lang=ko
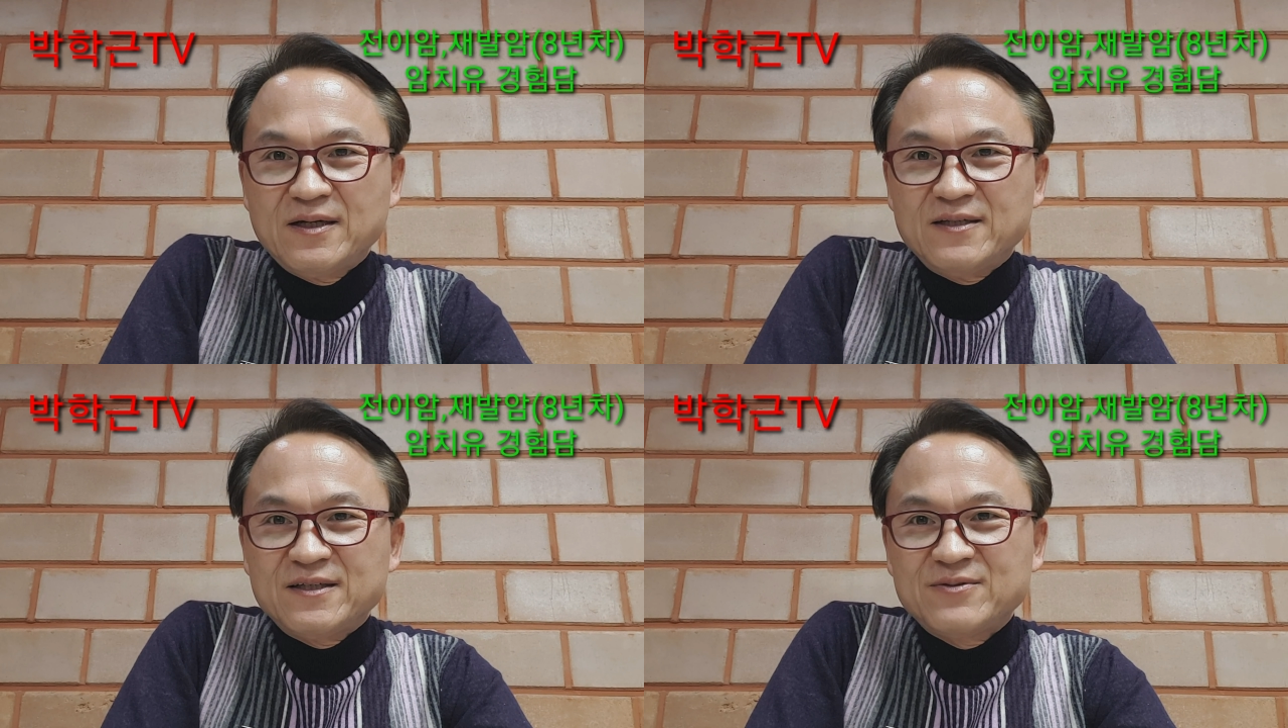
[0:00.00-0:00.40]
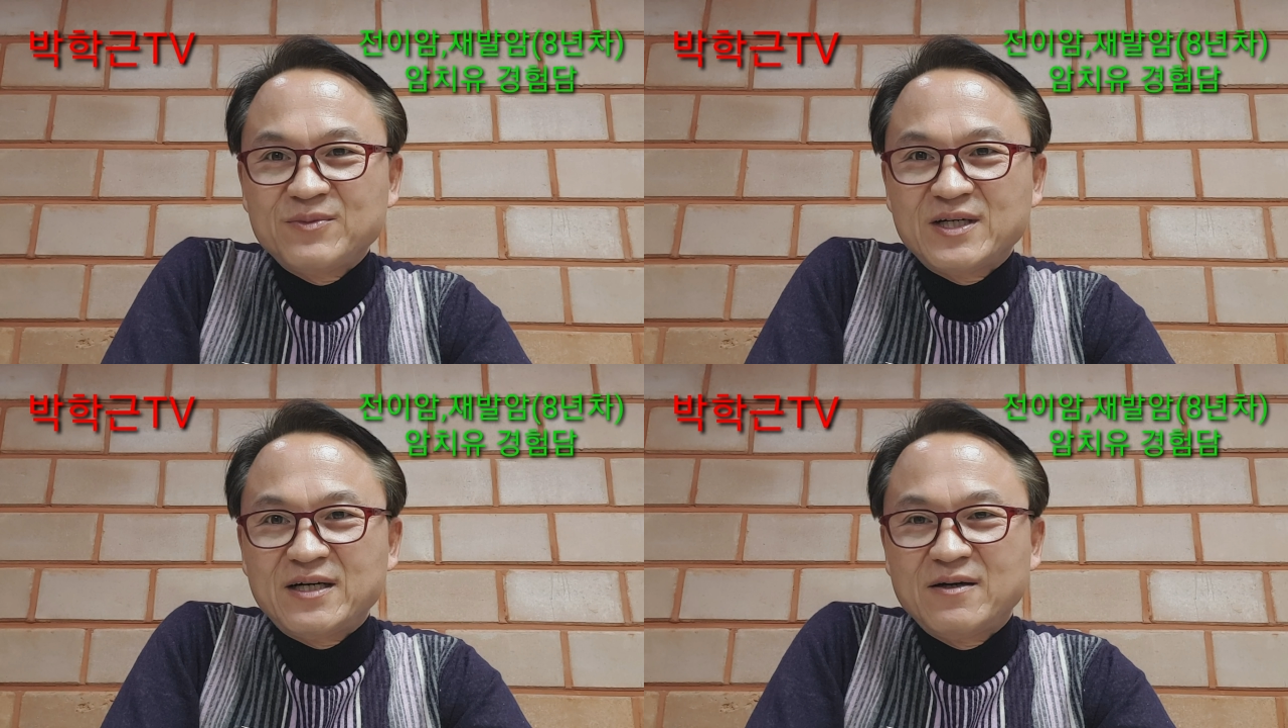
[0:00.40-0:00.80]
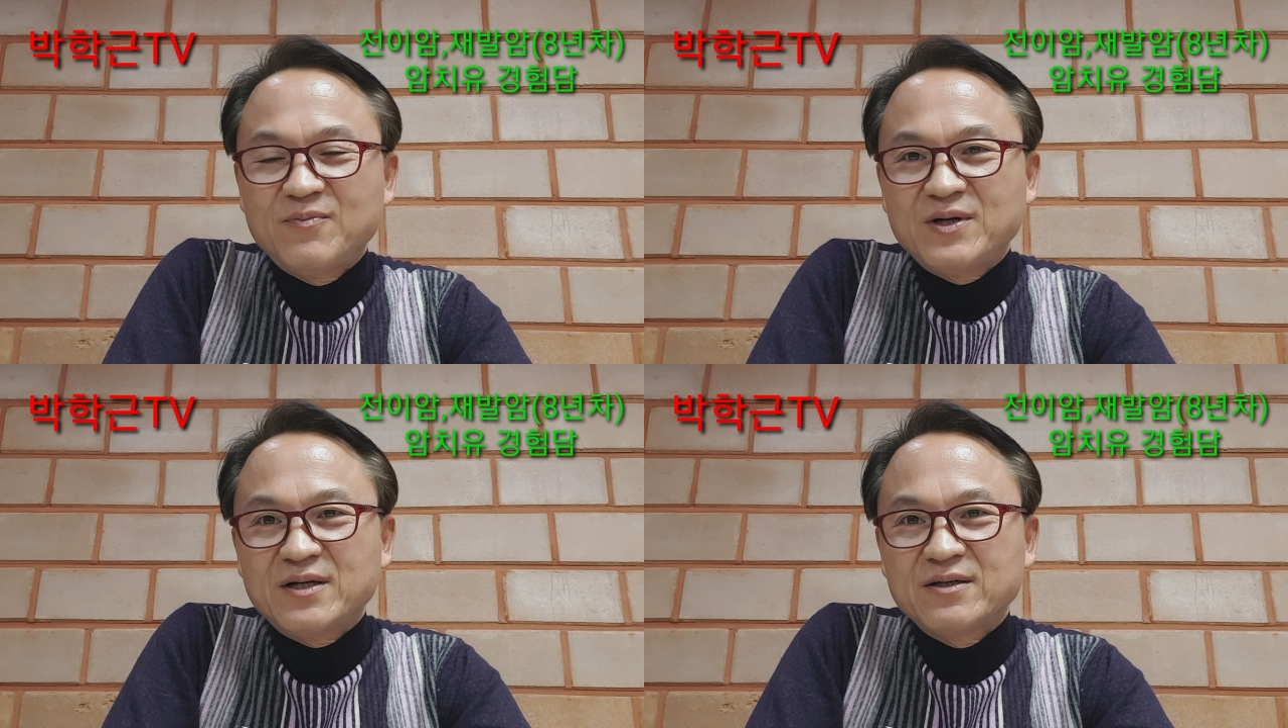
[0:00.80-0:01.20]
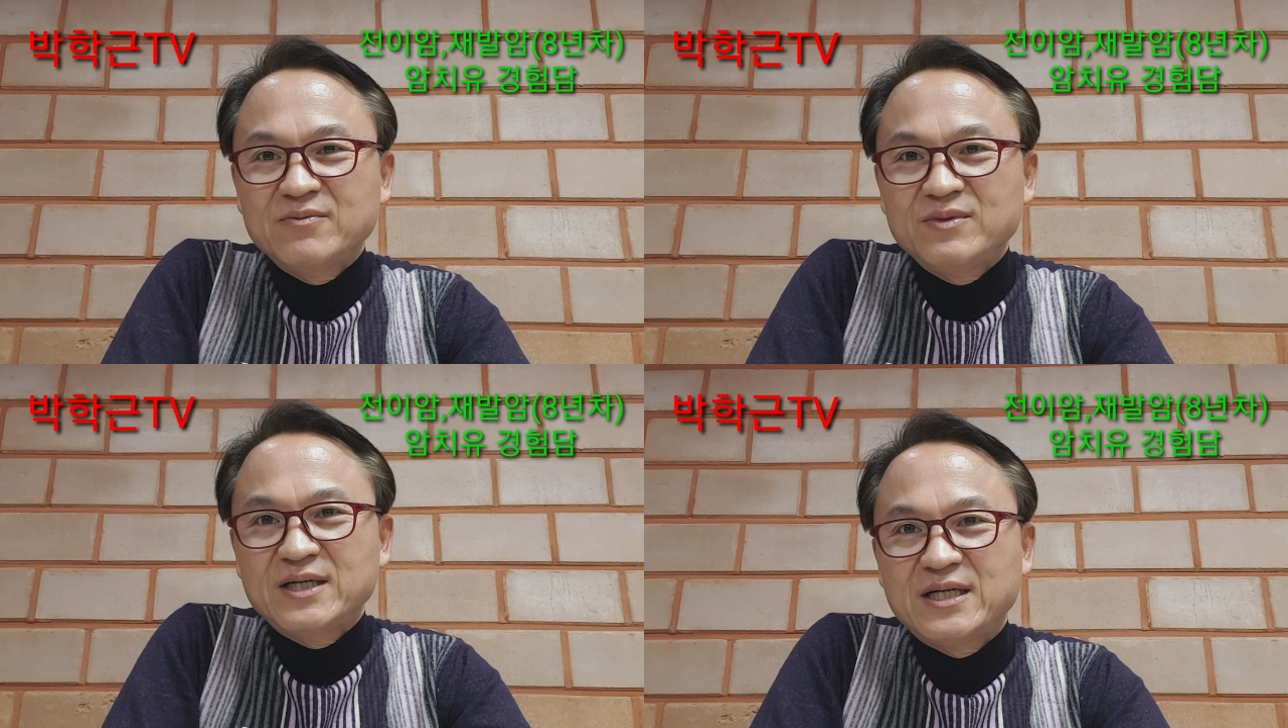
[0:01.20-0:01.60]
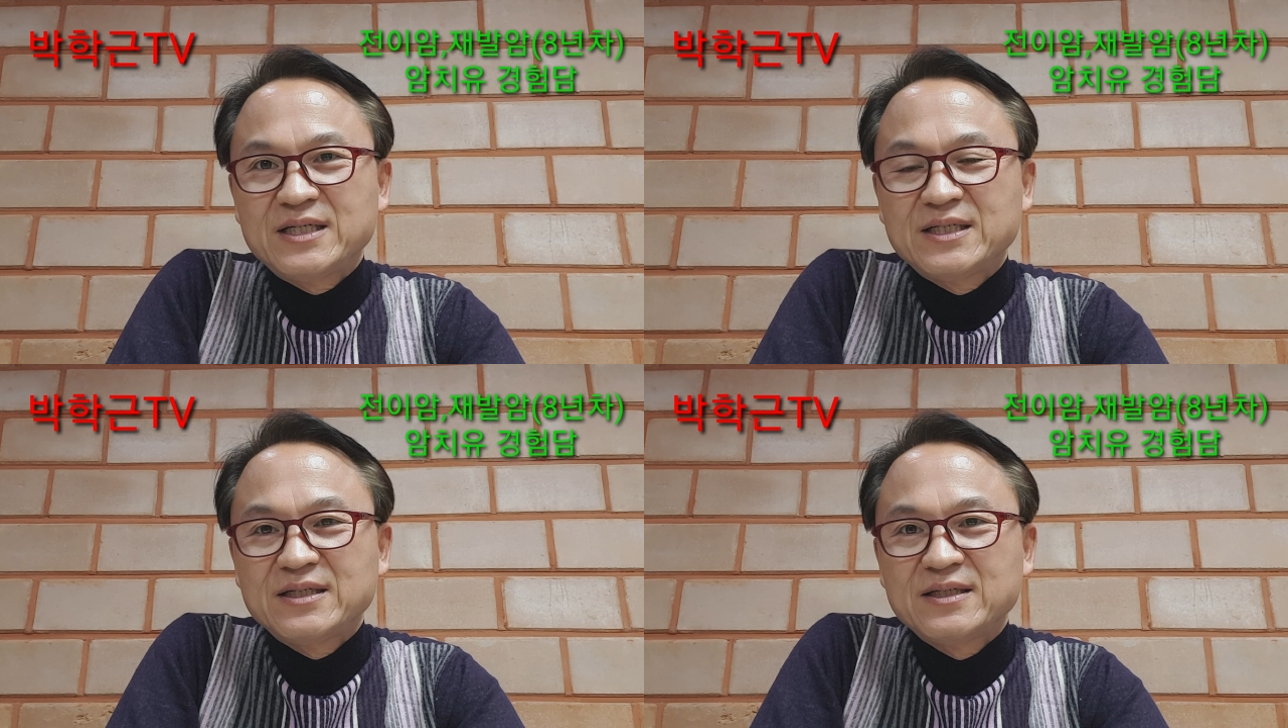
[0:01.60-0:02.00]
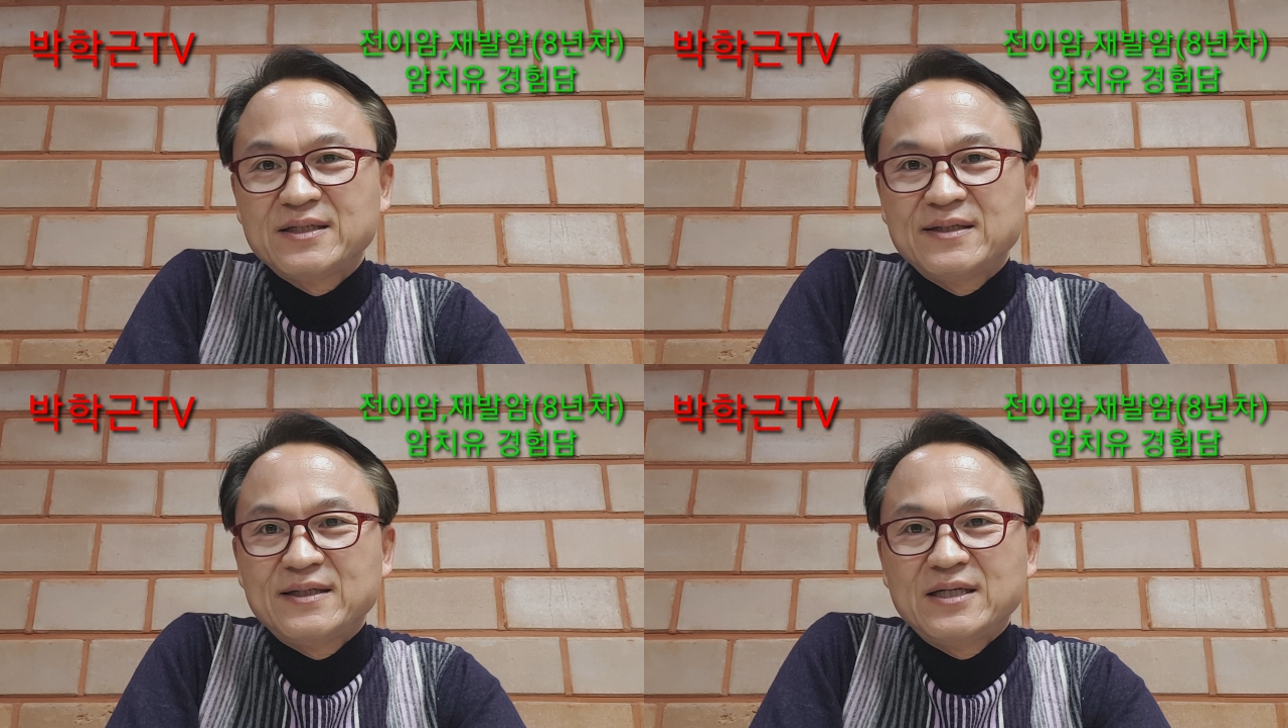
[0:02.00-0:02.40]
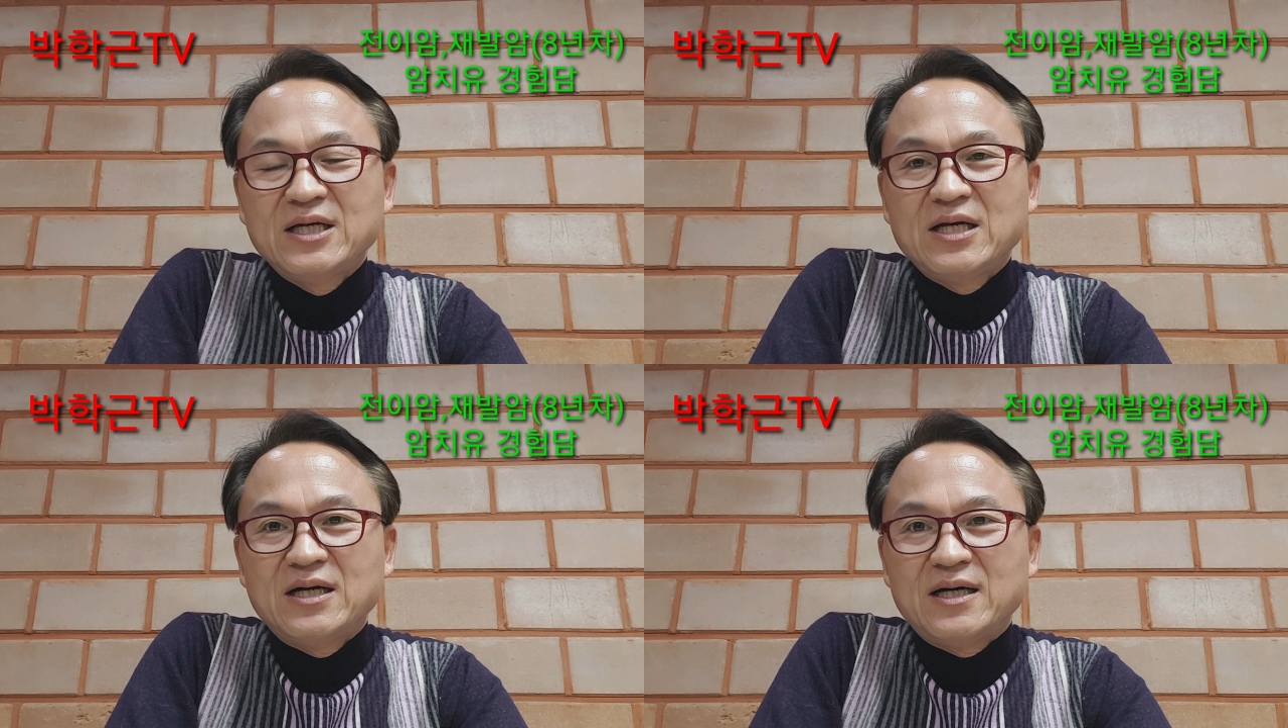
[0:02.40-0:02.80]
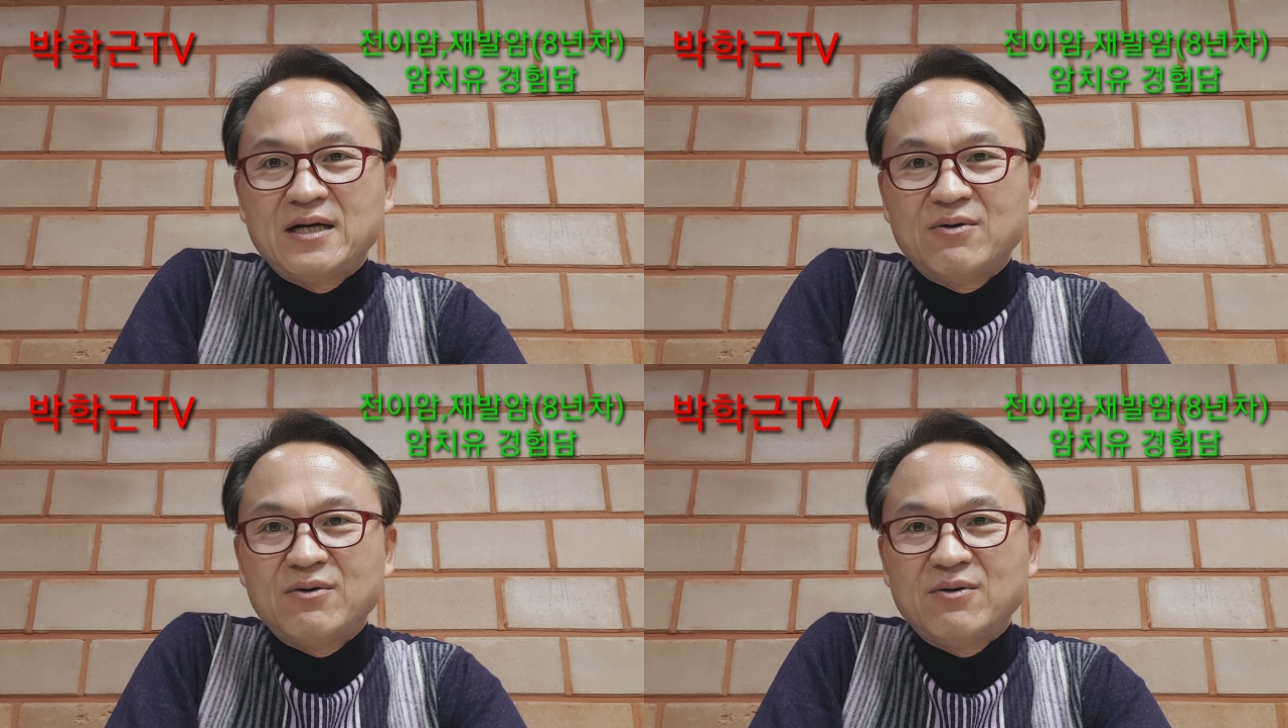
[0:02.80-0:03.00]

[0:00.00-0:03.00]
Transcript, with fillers: 안녕하십니까 박학근입니다 아,